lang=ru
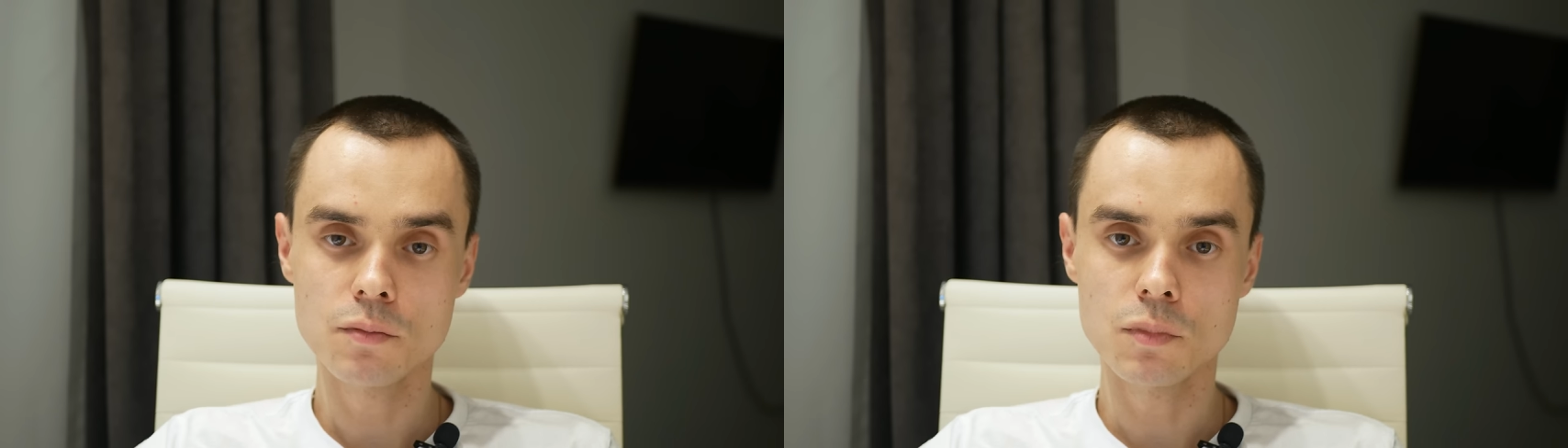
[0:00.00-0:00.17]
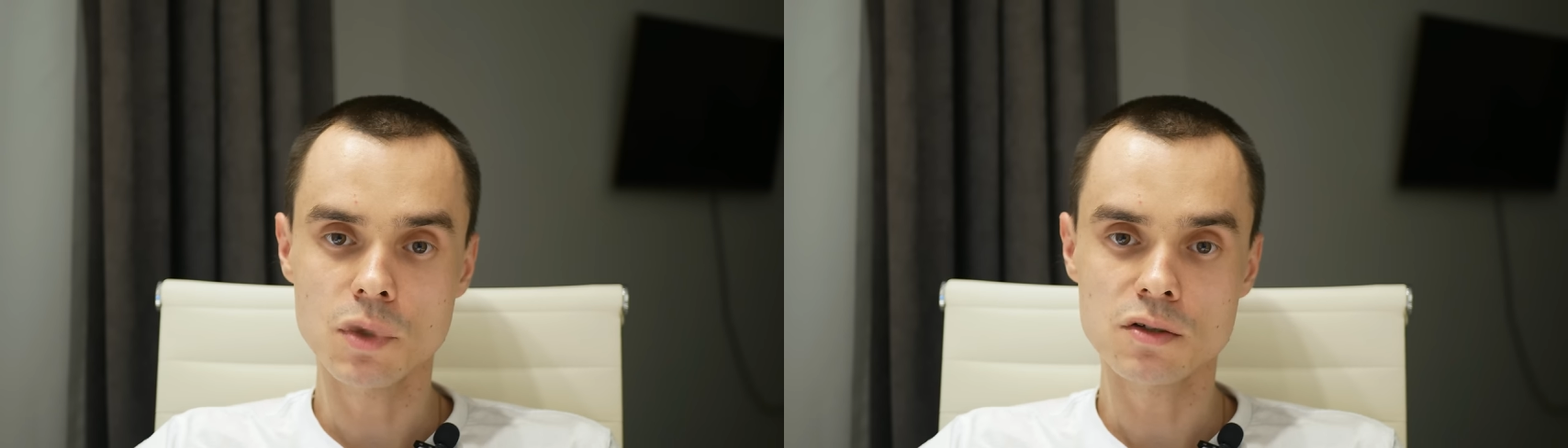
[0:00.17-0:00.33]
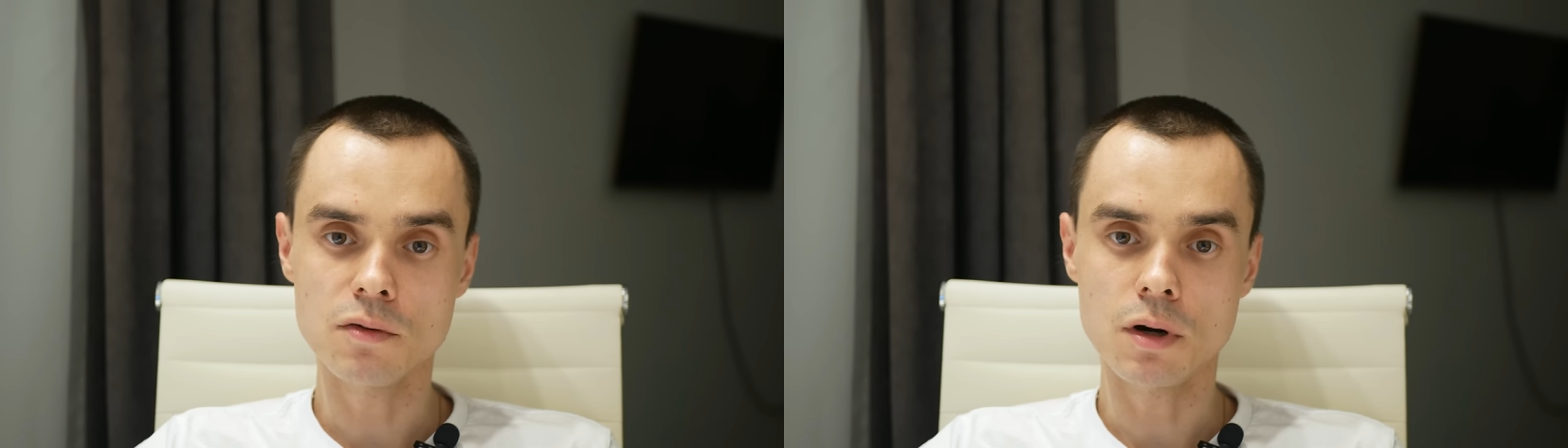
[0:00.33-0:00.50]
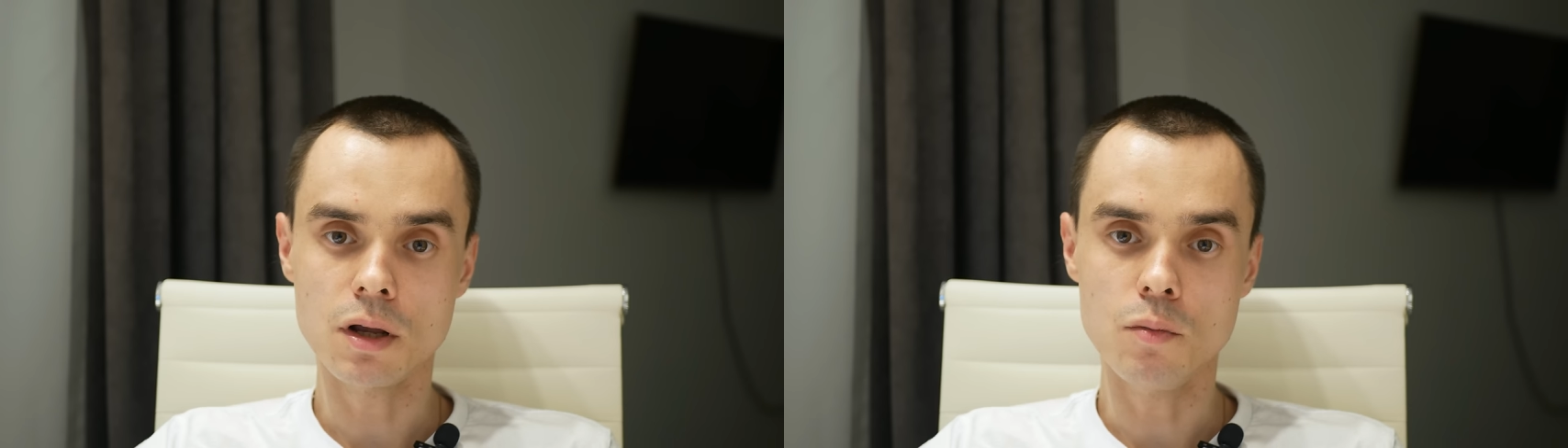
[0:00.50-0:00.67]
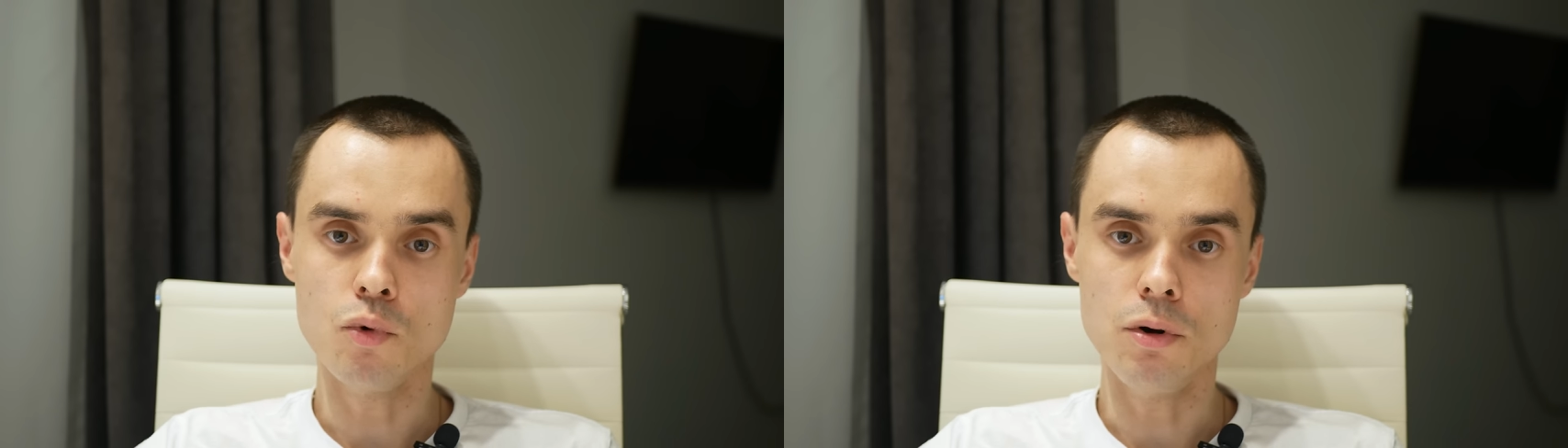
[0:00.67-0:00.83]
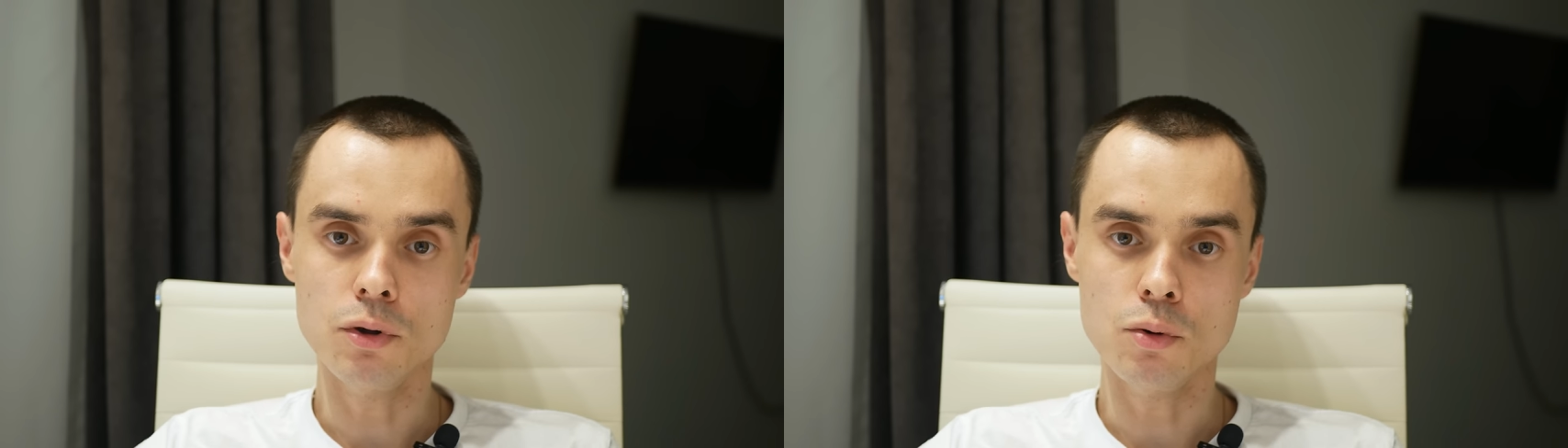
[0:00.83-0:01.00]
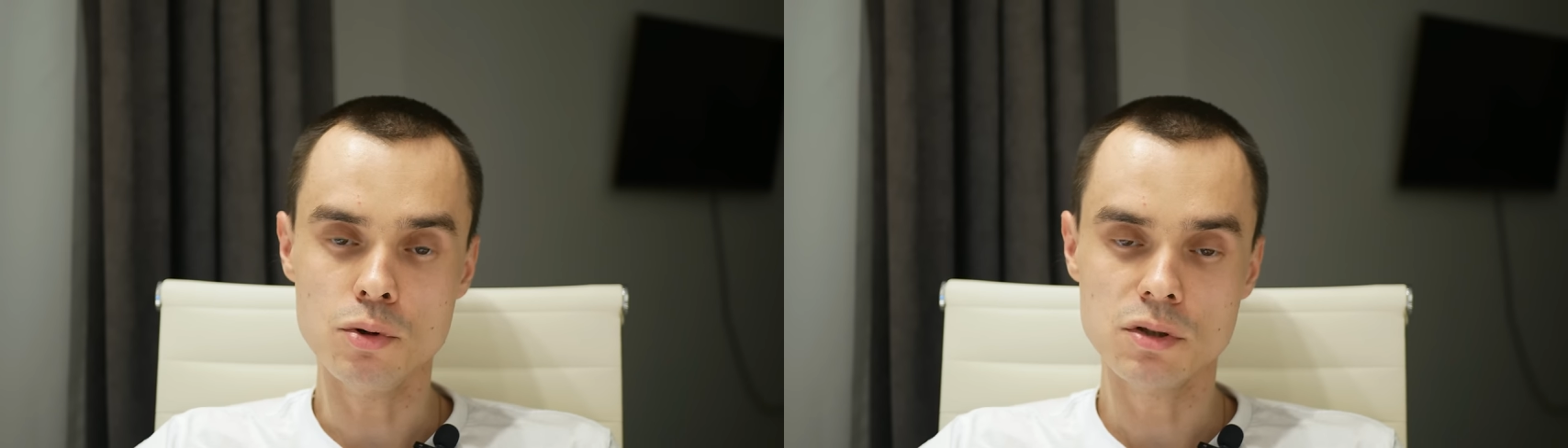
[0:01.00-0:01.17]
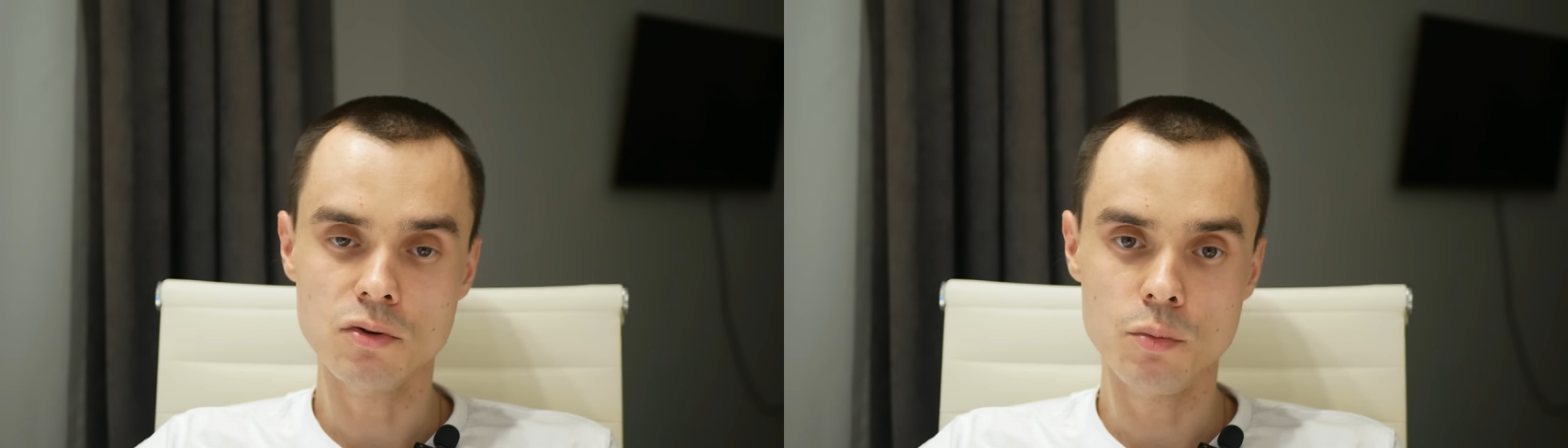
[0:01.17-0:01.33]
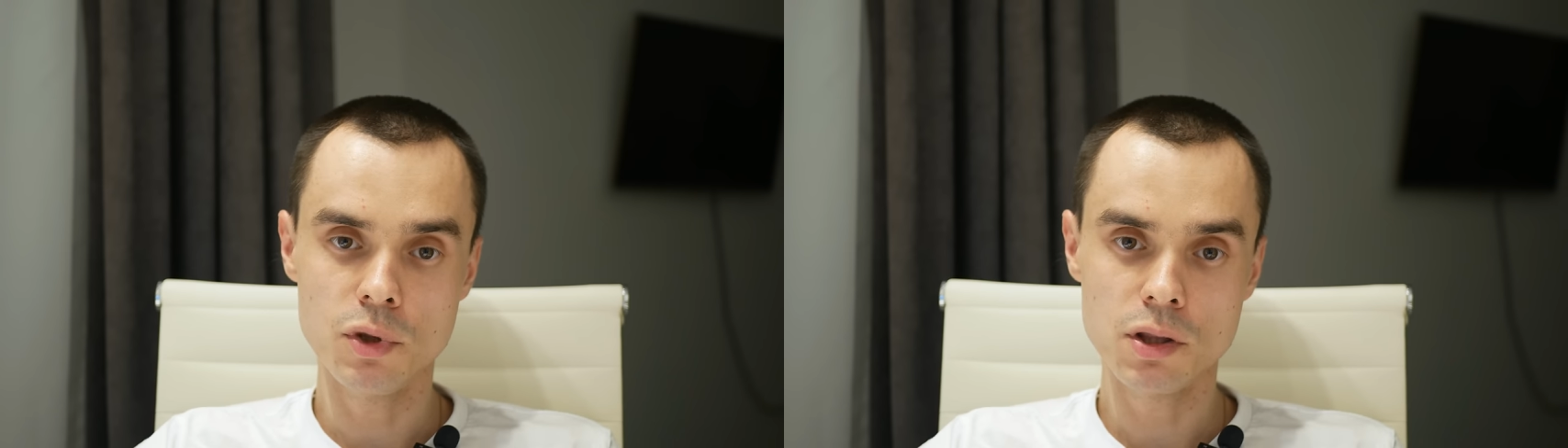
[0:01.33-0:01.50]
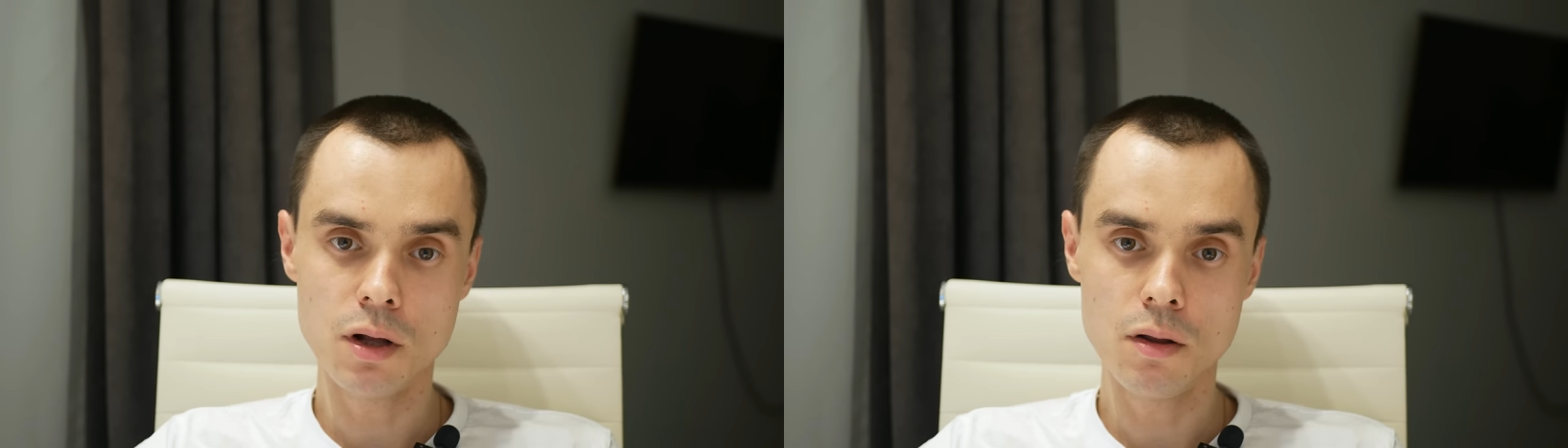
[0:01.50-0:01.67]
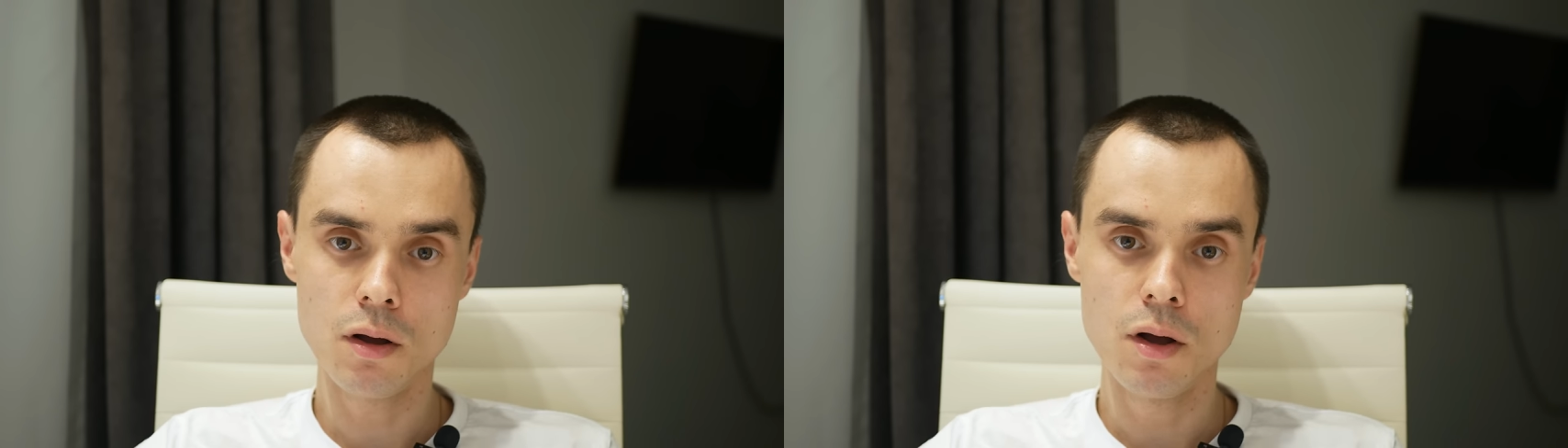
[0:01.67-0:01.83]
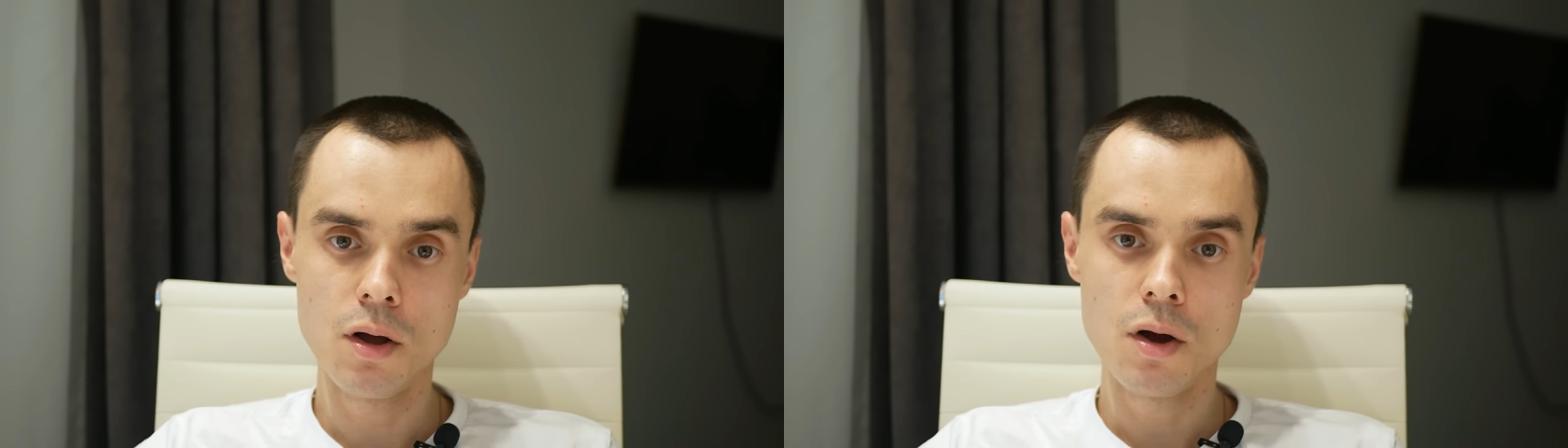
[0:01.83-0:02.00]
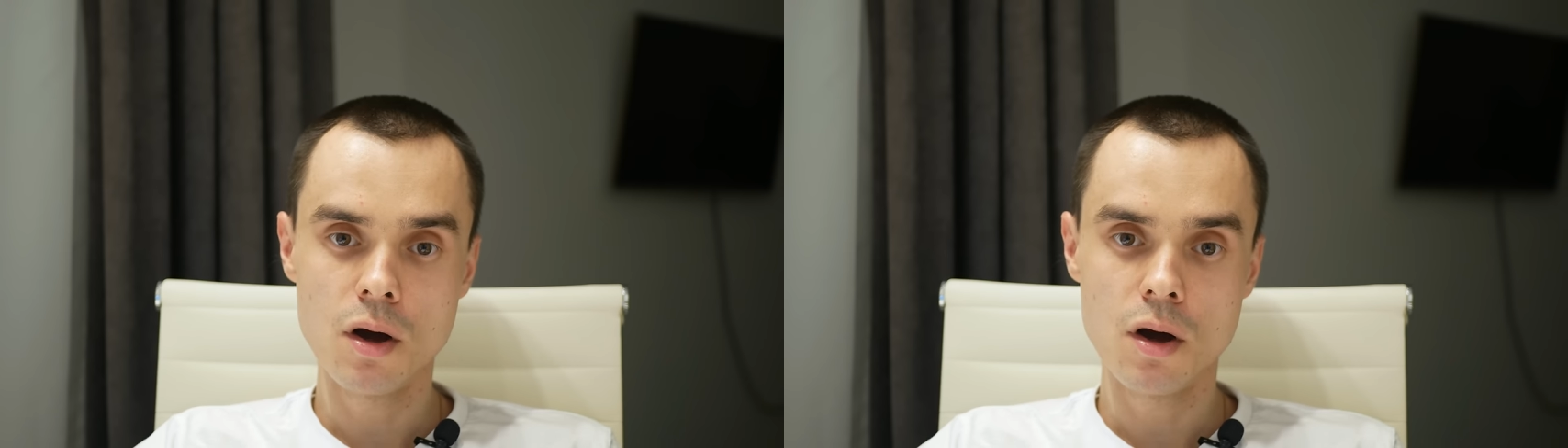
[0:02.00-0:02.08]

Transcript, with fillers: на сварке более толстого металла